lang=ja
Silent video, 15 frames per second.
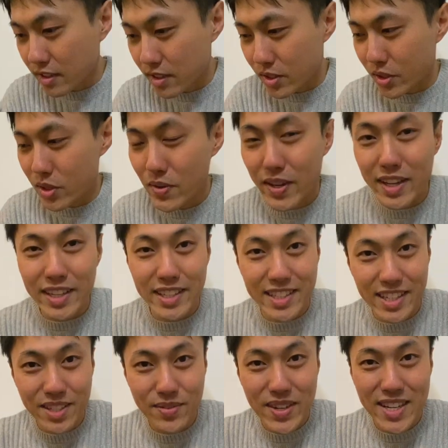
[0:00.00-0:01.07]
それではい
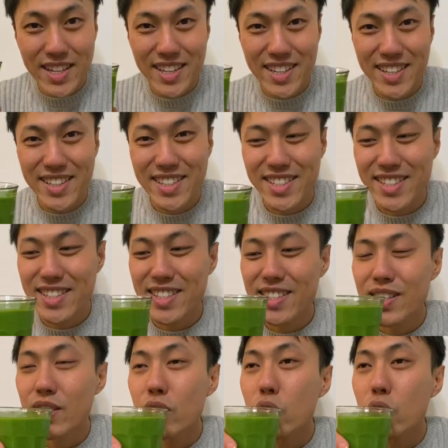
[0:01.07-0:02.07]
ただきます。